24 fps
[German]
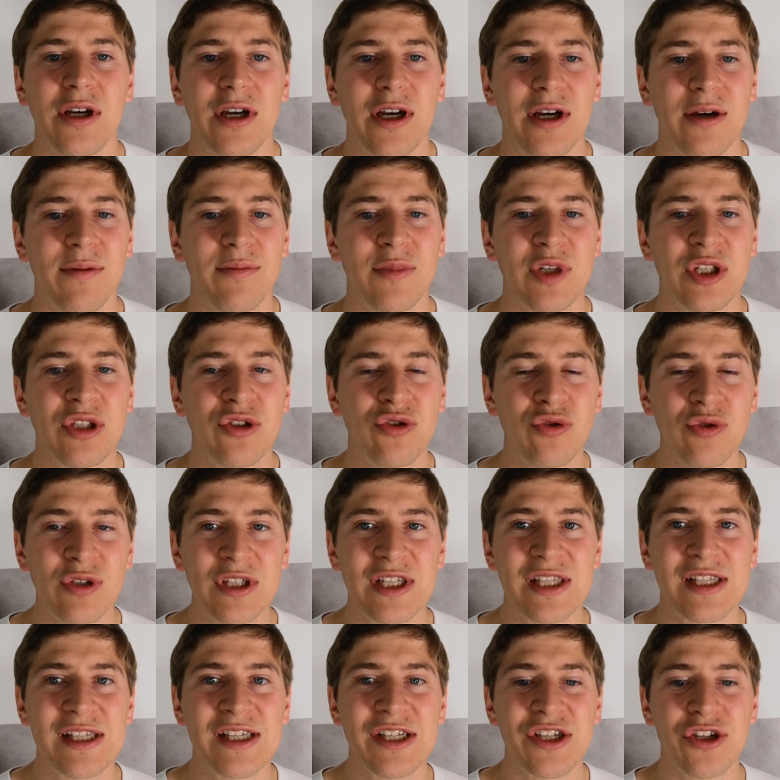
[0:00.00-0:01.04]
ähm, einen
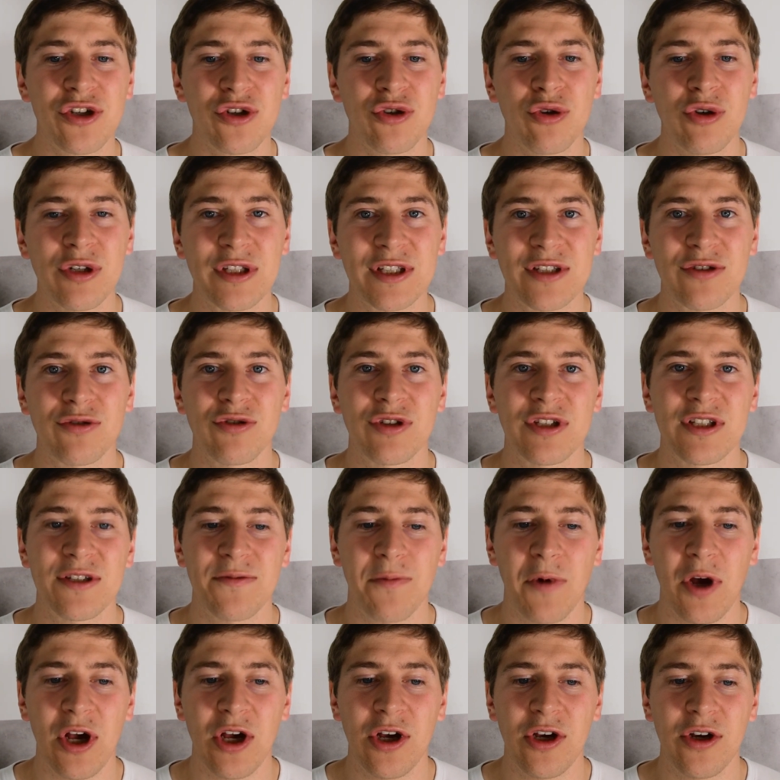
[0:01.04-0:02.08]
zusätzlichen Schutz. Und
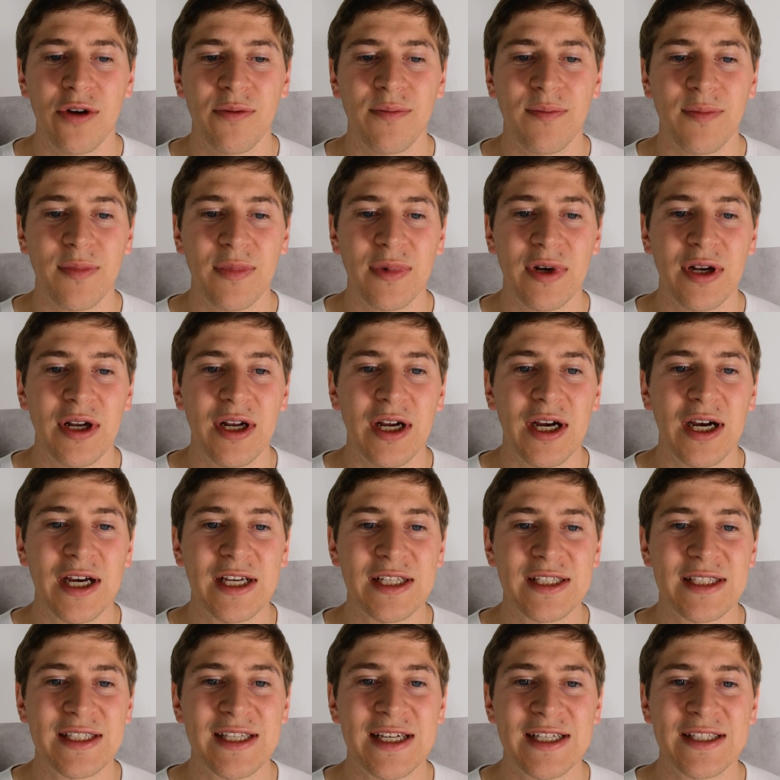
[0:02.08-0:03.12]
zwar
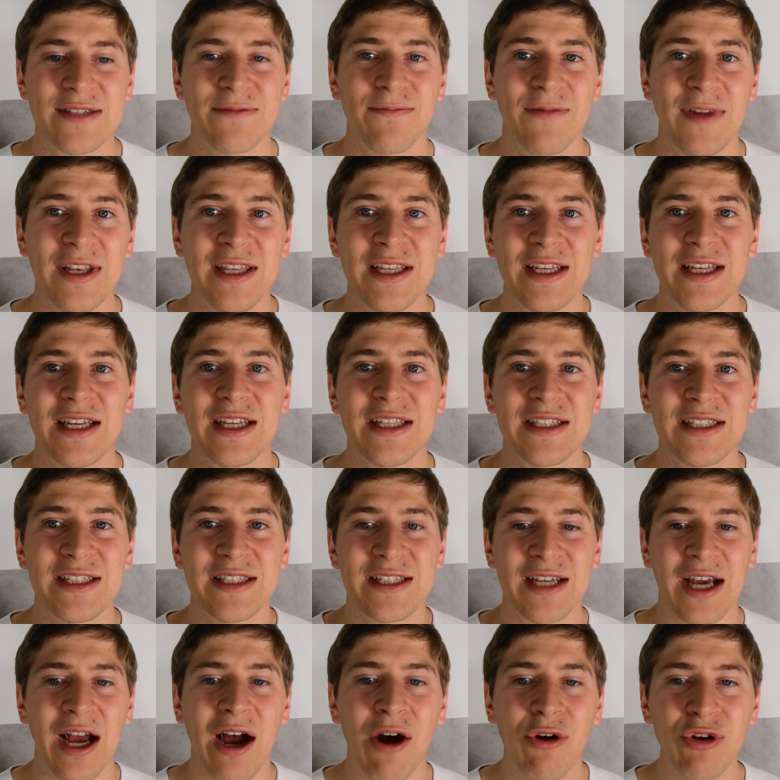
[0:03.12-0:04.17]
heißt das, wenn die
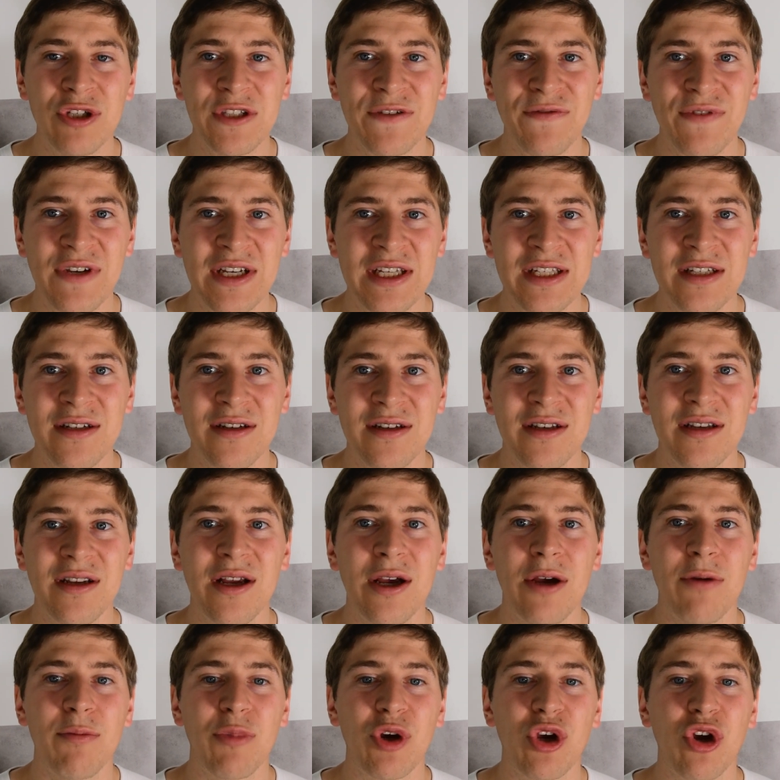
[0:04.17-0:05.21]
Kredite ausfallen,
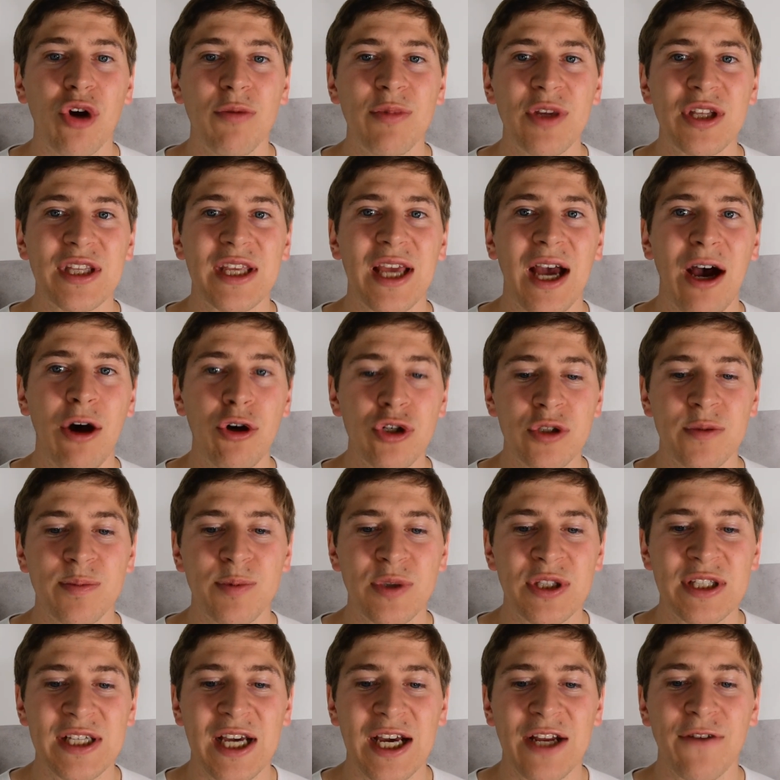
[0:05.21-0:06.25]
bekommt ihr die
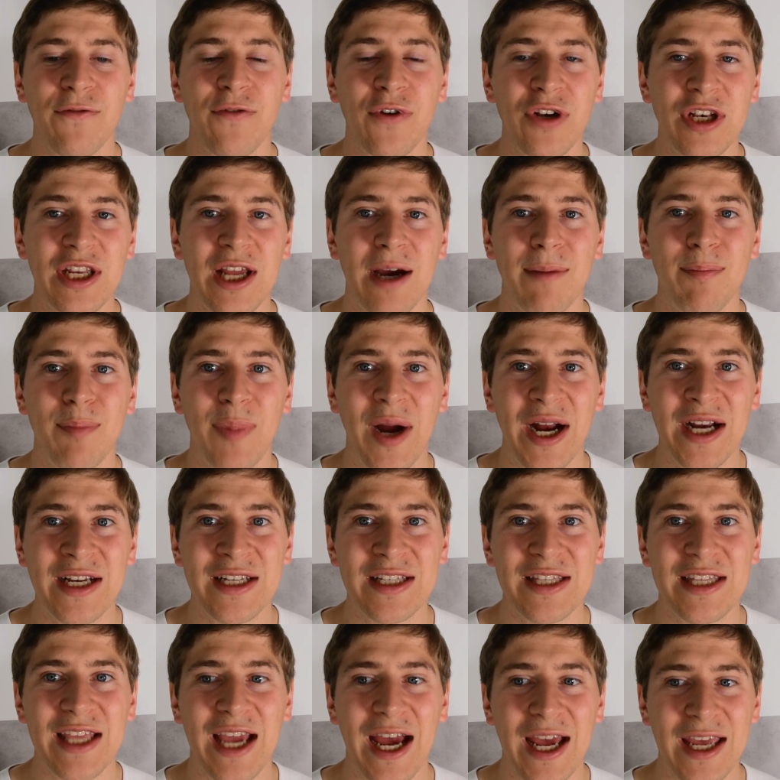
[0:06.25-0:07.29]
ausbezahlt von der
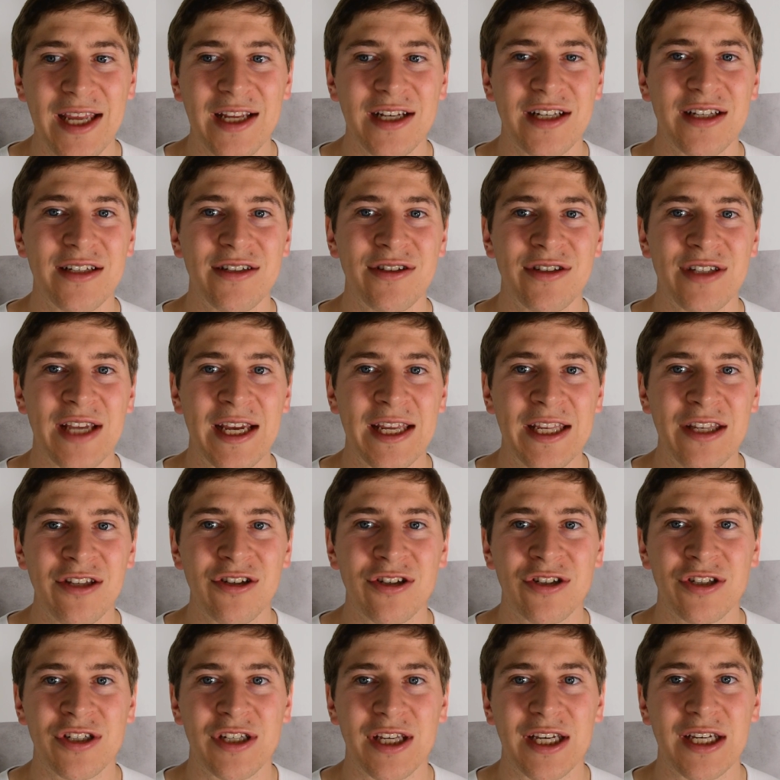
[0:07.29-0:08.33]
Bank, die eigentlich
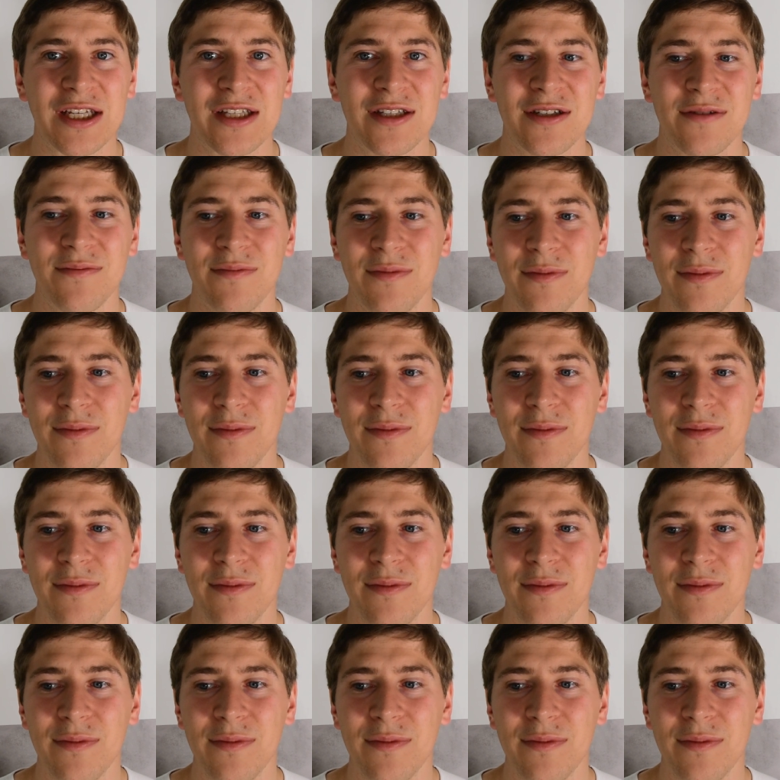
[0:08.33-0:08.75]
dahinter steckt.